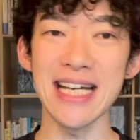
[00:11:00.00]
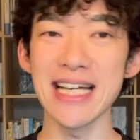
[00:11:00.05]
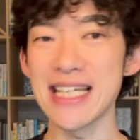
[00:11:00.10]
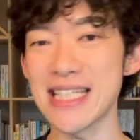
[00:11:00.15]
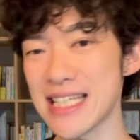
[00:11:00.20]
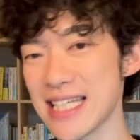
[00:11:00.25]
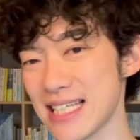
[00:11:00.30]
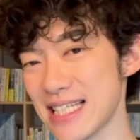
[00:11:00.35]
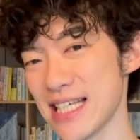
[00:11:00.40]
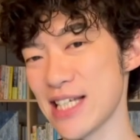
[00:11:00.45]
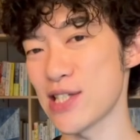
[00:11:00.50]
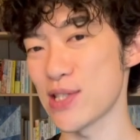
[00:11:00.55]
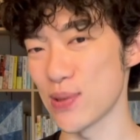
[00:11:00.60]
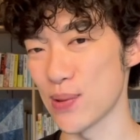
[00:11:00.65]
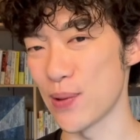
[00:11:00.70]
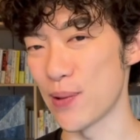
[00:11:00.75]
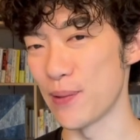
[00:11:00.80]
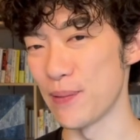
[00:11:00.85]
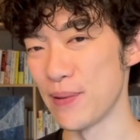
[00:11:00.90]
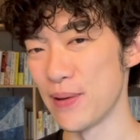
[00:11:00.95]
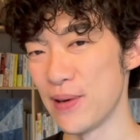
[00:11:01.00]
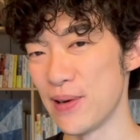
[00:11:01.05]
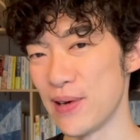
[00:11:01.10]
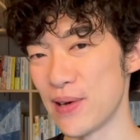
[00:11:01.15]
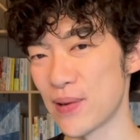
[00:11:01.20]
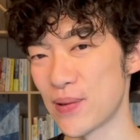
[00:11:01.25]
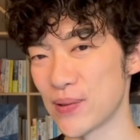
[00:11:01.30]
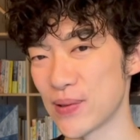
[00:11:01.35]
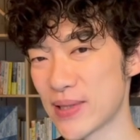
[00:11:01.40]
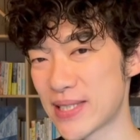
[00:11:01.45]
あ SNS の
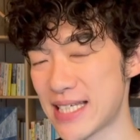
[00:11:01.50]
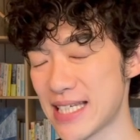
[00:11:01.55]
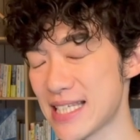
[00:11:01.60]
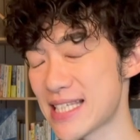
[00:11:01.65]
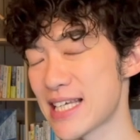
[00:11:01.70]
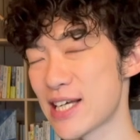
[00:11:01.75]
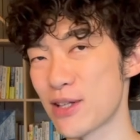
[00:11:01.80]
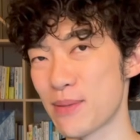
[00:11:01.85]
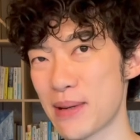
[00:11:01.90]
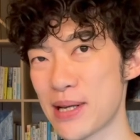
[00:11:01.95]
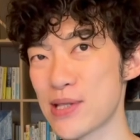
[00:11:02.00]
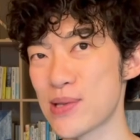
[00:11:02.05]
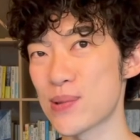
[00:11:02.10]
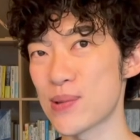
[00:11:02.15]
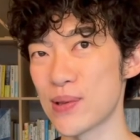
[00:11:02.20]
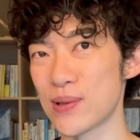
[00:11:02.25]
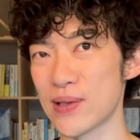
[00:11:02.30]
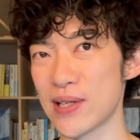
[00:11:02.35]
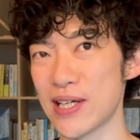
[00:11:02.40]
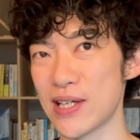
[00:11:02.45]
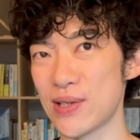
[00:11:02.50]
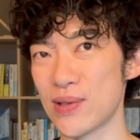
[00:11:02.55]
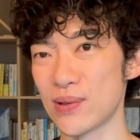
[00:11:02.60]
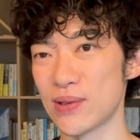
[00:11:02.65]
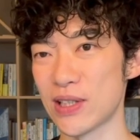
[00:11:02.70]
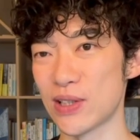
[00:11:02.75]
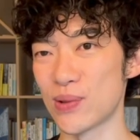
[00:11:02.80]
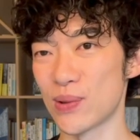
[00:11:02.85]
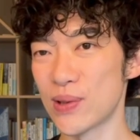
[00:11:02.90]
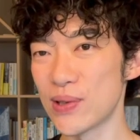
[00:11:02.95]
この人生の満足度影響っ
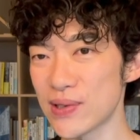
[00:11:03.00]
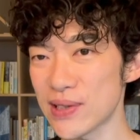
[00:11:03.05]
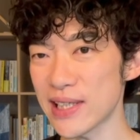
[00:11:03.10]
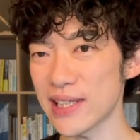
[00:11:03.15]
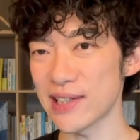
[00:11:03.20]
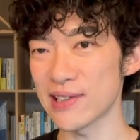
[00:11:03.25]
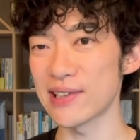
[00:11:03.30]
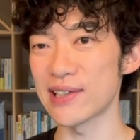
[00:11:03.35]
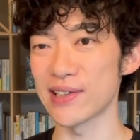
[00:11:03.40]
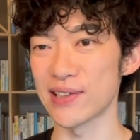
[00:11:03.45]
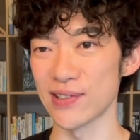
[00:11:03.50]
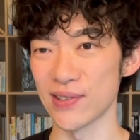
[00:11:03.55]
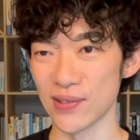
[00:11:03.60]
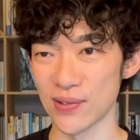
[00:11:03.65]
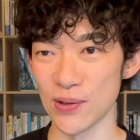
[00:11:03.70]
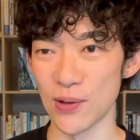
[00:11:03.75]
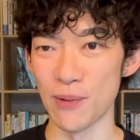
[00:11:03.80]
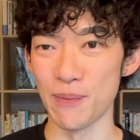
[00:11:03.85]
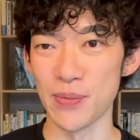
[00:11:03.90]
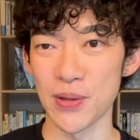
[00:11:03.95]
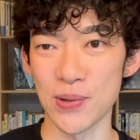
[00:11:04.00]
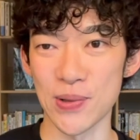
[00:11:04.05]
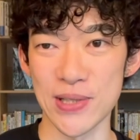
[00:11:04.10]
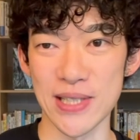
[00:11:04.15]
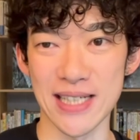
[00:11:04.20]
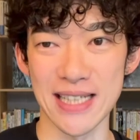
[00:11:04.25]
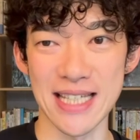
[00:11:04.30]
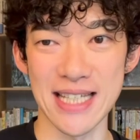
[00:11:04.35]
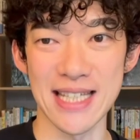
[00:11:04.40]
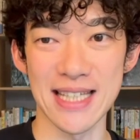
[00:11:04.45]
てどれぐらいなのかというと、こち
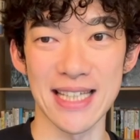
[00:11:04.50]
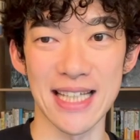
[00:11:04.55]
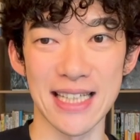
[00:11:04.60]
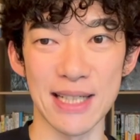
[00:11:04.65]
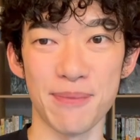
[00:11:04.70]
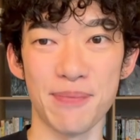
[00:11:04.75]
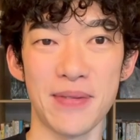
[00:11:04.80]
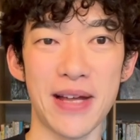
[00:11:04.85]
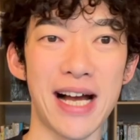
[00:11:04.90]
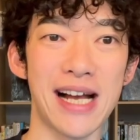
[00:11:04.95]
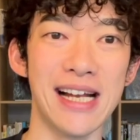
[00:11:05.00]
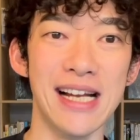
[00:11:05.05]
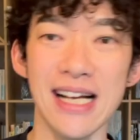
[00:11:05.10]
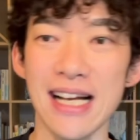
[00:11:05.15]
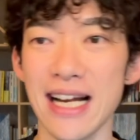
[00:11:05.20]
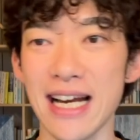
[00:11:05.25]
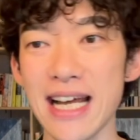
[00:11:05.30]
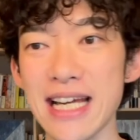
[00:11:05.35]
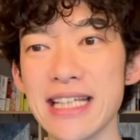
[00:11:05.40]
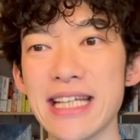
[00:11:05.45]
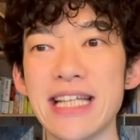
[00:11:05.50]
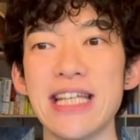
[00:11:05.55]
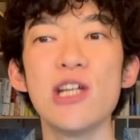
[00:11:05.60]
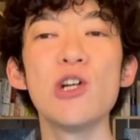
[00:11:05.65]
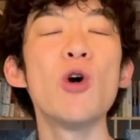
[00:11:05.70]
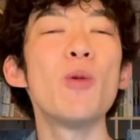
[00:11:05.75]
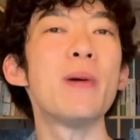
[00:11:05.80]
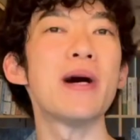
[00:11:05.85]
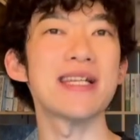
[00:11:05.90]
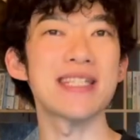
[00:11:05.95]
らです。ただん。はい。
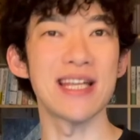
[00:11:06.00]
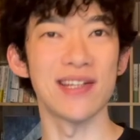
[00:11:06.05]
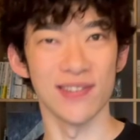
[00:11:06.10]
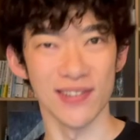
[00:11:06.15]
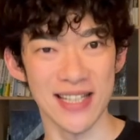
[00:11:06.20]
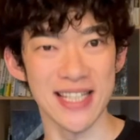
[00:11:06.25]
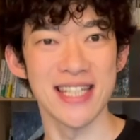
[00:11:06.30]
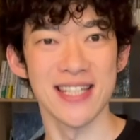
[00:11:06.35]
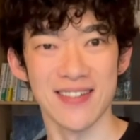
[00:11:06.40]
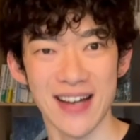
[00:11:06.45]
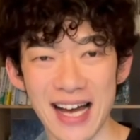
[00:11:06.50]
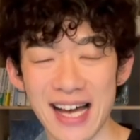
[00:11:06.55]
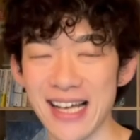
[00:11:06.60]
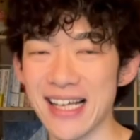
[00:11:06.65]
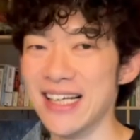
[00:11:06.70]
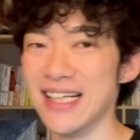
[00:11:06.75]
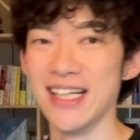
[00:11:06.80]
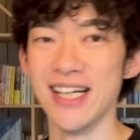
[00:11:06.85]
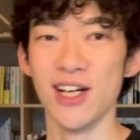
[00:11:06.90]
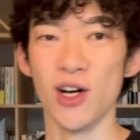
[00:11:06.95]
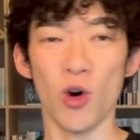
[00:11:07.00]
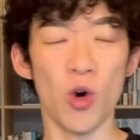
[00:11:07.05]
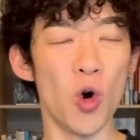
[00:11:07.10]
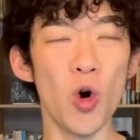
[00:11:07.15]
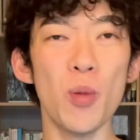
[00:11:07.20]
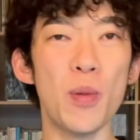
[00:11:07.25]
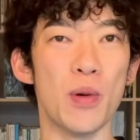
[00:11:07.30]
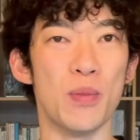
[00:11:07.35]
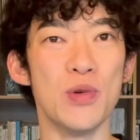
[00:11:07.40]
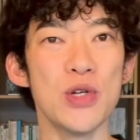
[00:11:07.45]
0.25%です。はい。
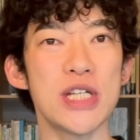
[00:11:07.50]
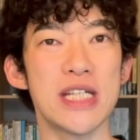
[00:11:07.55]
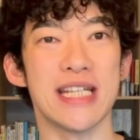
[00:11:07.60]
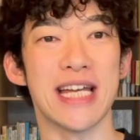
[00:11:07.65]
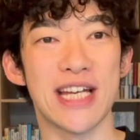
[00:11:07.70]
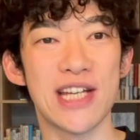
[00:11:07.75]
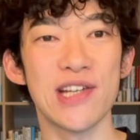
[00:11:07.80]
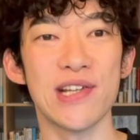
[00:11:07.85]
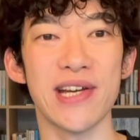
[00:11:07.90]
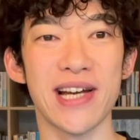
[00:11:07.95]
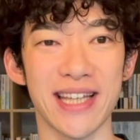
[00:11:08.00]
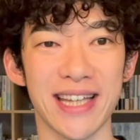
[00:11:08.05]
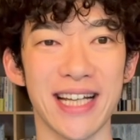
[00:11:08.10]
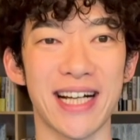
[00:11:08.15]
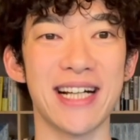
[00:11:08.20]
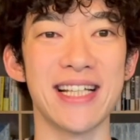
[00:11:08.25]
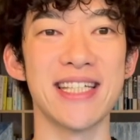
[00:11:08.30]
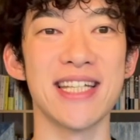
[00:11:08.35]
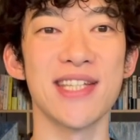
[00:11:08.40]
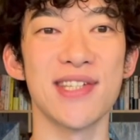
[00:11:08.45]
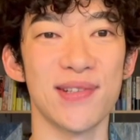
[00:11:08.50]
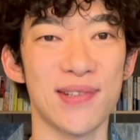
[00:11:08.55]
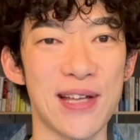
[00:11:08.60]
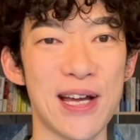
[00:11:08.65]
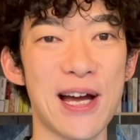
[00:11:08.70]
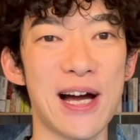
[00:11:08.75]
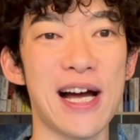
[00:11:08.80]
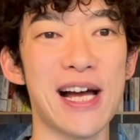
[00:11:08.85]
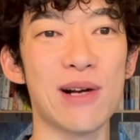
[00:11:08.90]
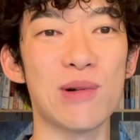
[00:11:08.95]
ほぼ無視できるやんって感じですよ
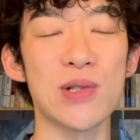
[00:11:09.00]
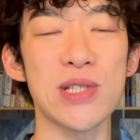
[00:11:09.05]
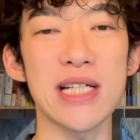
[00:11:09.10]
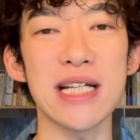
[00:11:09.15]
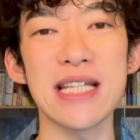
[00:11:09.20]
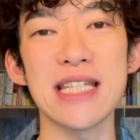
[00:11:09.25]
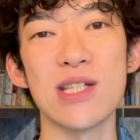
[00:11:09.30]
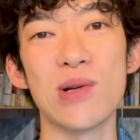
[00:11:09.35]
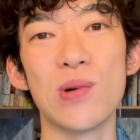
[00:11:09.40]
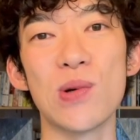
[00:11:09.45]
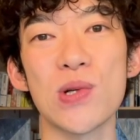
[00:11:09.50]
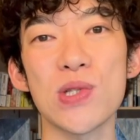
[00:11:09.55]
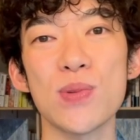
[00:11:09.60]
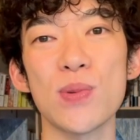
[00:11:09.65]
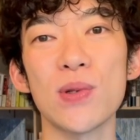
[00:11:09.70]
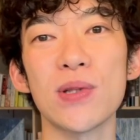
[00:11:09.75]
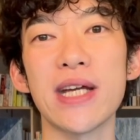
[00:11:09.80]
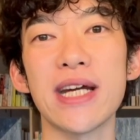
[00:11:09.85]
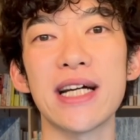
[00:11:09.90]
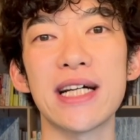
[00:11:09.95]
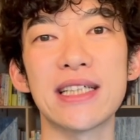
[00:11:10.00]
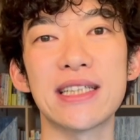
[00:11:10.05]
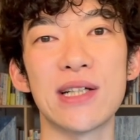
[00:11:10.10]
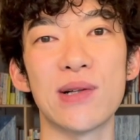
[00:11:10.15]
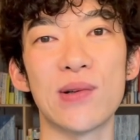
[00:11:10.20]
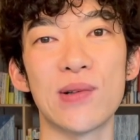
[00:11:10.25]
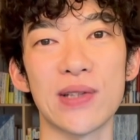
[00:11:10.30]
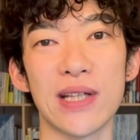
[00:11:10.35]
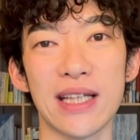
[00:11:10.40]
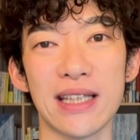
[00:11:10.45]
ね。はい。こちらですね、オックスフォード大学
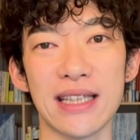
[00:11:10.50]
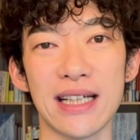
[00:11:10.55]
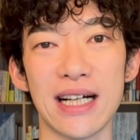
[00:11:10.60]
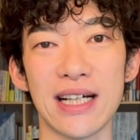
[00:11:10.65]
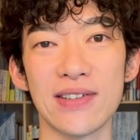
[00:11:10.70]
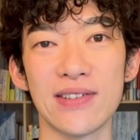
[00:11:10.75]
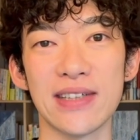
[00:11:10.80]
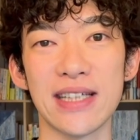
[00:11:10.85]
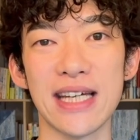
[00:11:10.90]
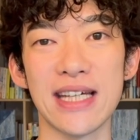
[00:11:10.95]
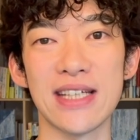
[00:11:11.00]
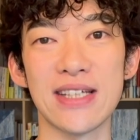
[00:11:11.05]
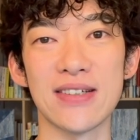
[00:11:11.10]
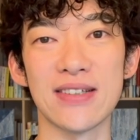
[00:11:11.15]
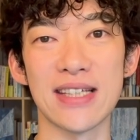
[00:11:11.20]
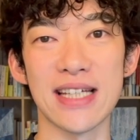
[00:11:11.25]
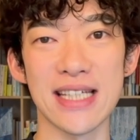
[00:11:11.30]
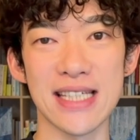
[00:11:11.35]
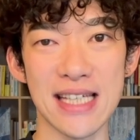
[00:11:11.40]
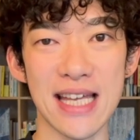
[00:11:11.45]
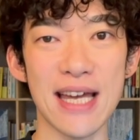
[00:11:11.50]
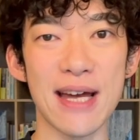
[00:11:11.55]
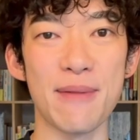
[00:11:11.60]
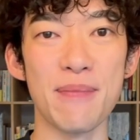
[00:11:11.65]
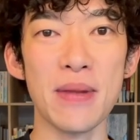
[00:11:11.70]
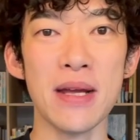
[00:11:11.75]
が行ったあの研究でして、